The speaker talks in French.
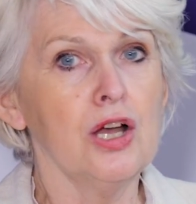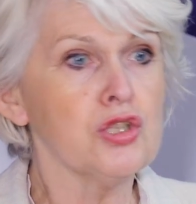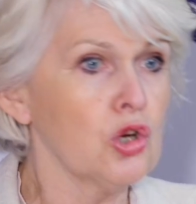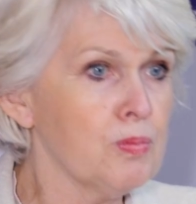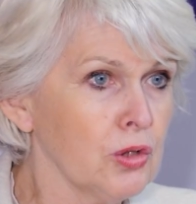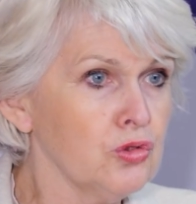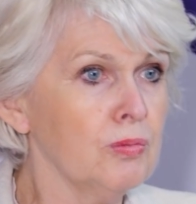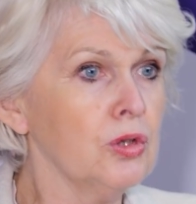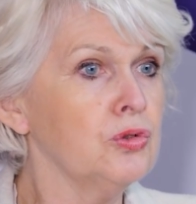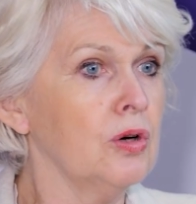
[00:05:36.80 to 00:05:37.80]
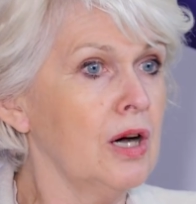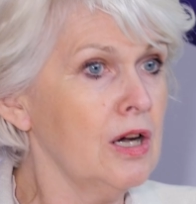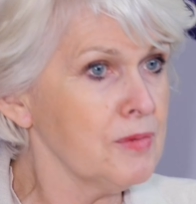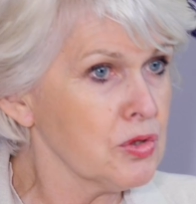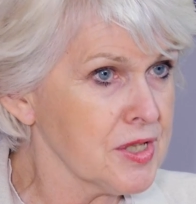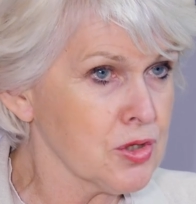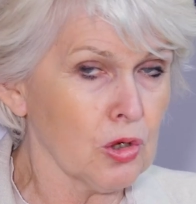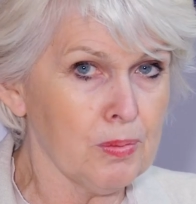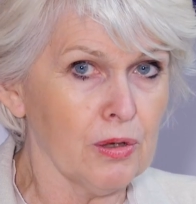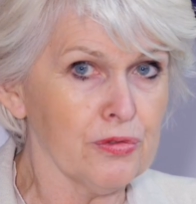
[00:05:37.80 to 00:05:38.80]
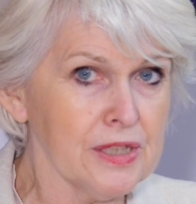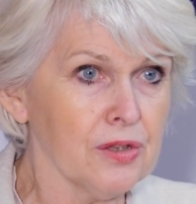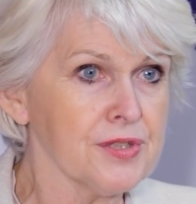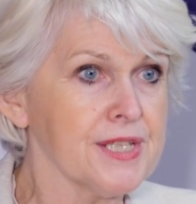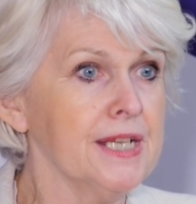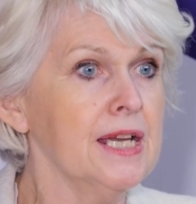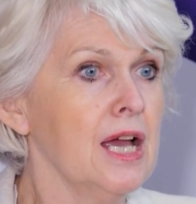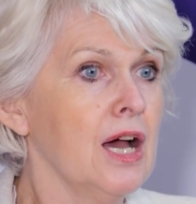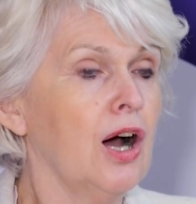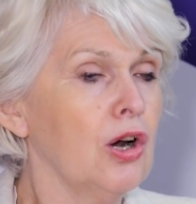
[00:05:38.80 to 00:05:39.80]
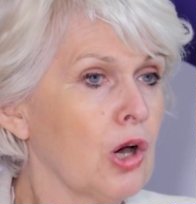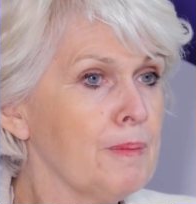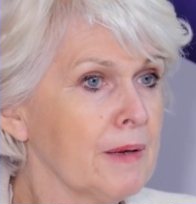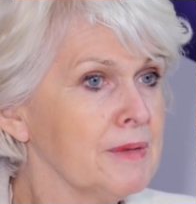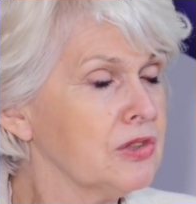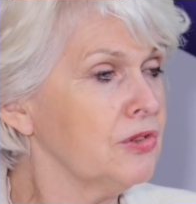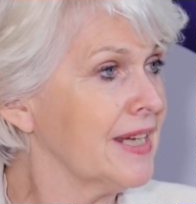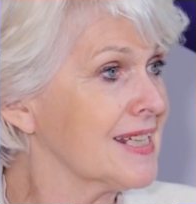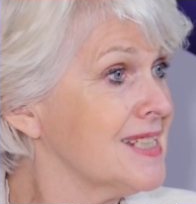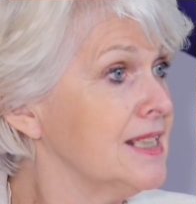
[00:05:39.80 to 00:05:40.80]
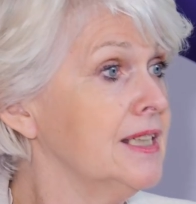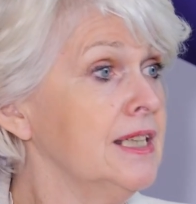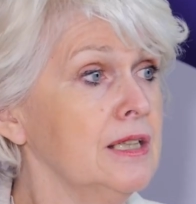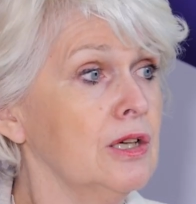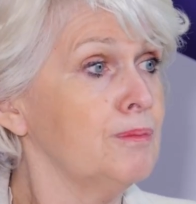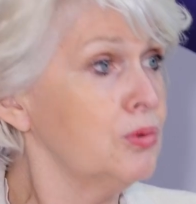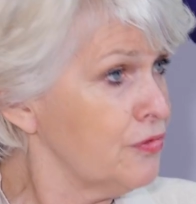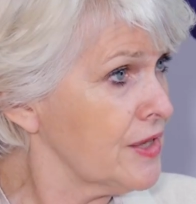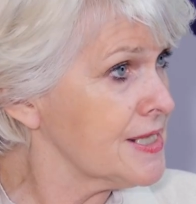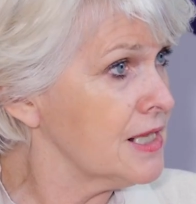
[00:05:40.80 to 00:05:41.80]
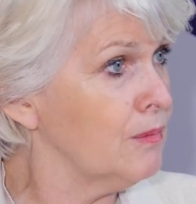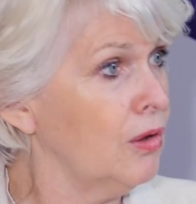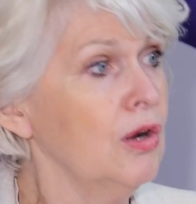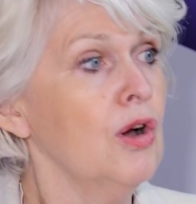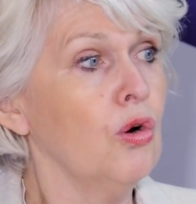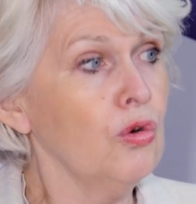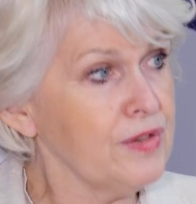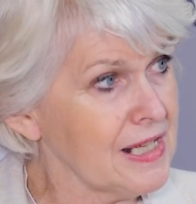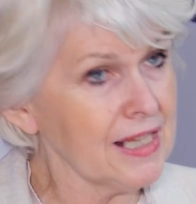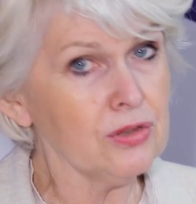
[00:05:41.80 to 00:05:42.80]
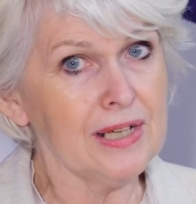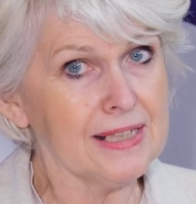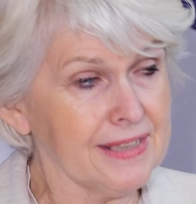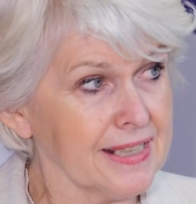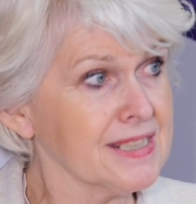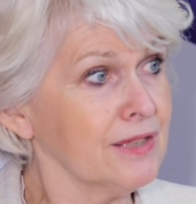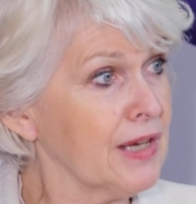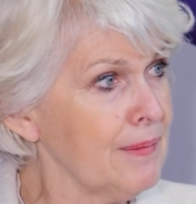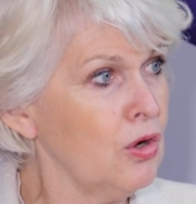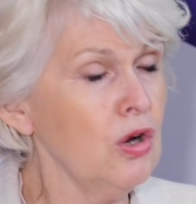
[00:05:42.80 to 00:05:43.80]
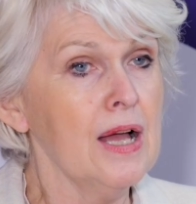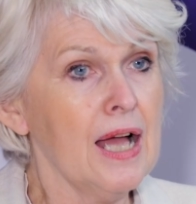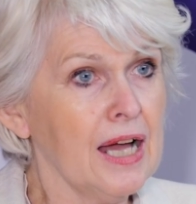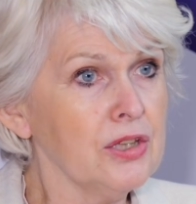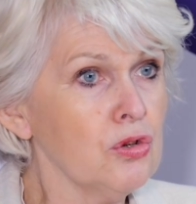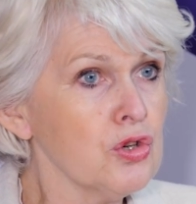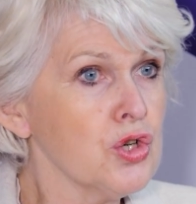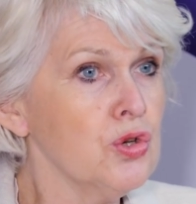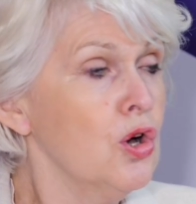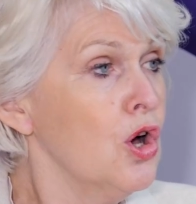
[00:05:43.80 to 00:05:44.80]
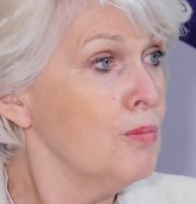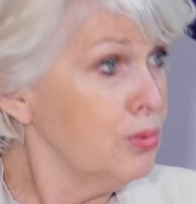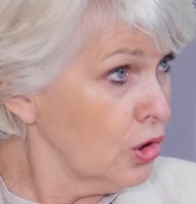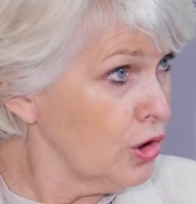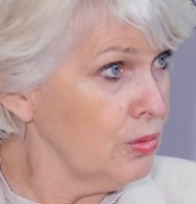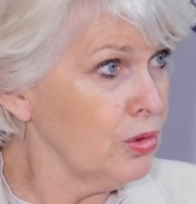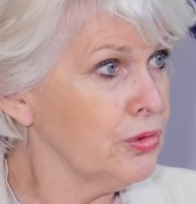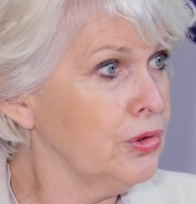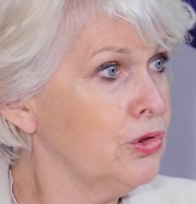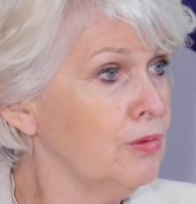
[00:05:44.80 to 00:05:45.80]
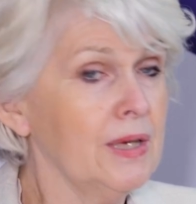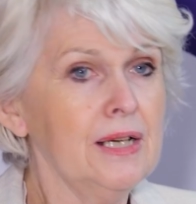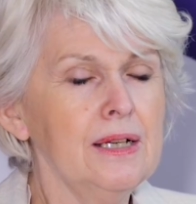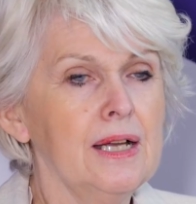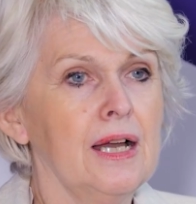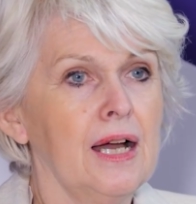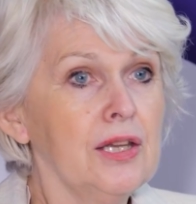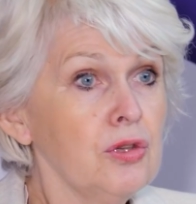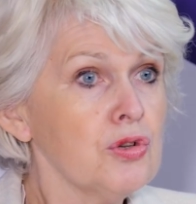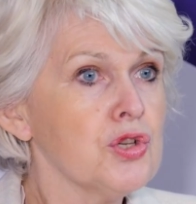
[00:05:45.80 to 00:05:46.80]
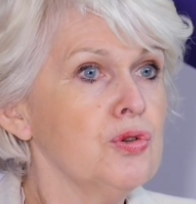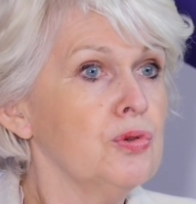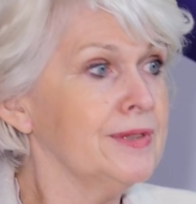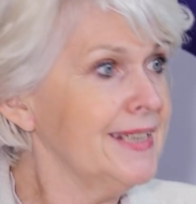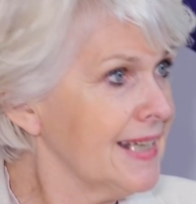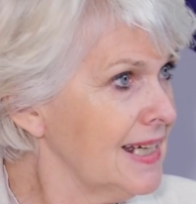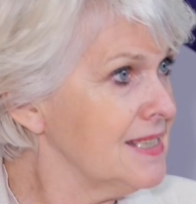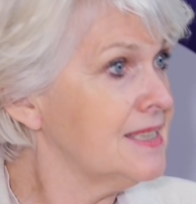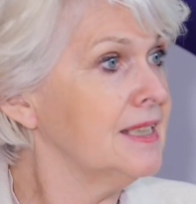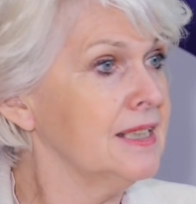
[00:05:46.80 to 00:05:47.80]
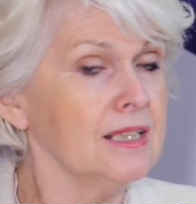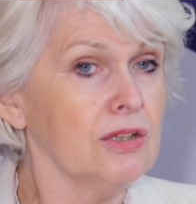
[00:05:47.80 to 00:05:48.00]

sur le plan du mentorat mais aussi sur le plan financier en leur permettant d'accéder plus facilement aux filières de la tech c'est vraiment un enjeu pour le monde de demain, un enjeu d'égalité